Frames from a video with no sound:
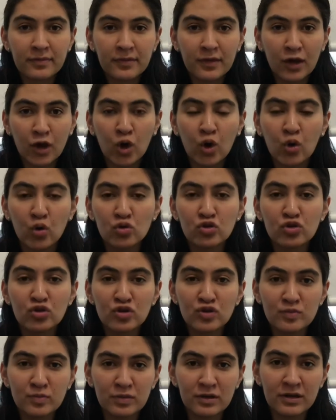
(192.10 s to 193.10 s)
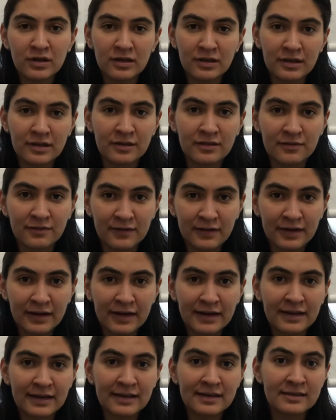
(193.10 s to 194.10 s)
Juntos pueden
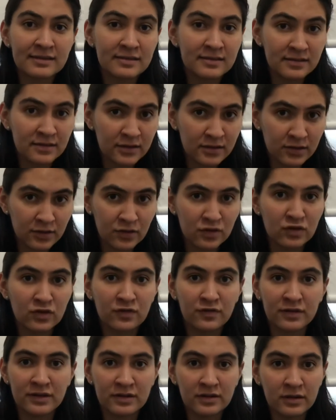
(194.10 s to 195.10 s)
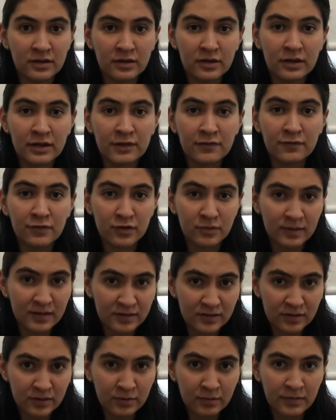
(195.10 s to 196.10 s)
identificar qué sitios ofrecen
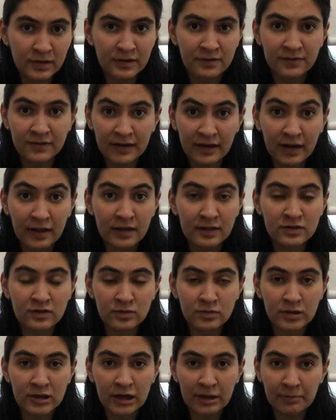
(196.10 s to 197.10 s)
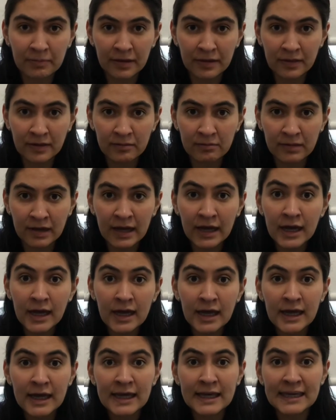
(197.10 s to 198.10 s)
información verificada sobre la pandemia
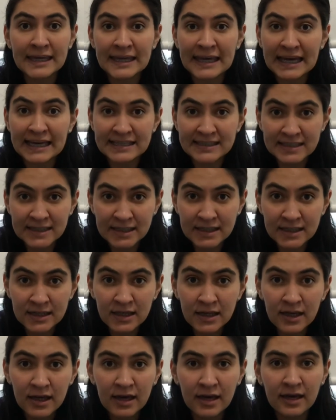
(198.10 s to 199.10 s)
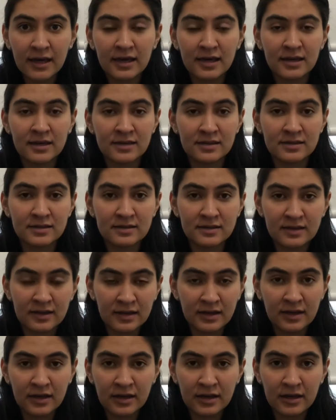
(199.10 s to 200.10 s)
y así
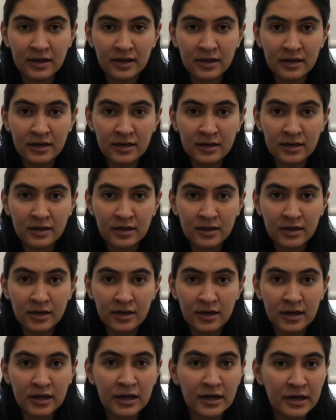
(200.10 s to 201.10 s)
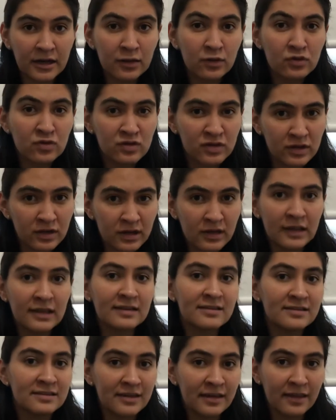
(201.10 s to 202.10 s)
este, reducir la
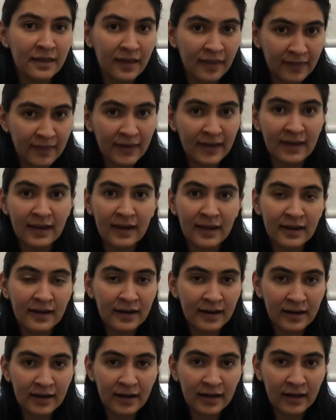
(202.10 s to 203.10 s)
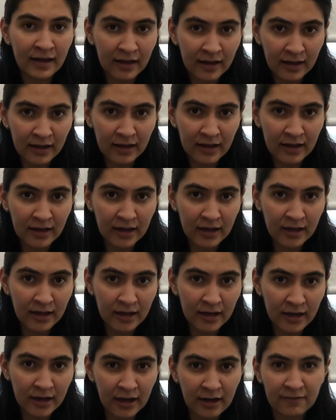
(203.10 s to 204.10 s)
ansiedad que genera
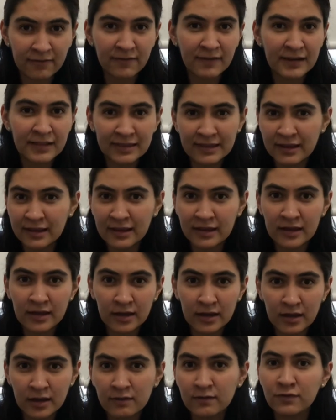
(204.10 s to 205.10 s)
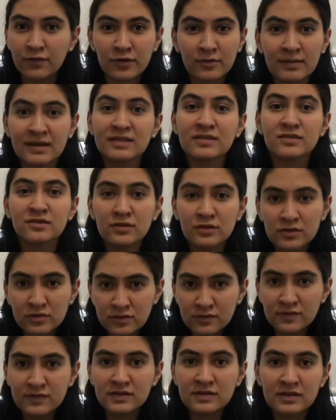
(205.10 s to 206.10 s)
la falta de información
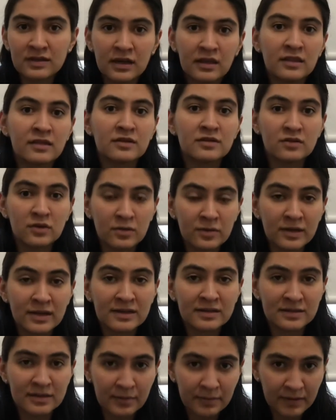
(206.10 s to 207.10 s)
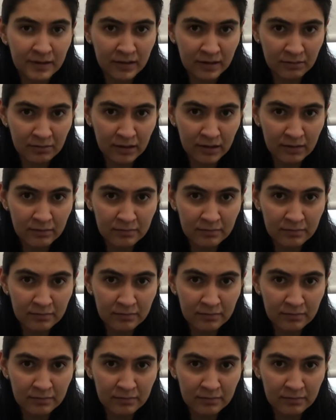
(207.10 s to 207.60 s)
suficiente sobre esta pandemia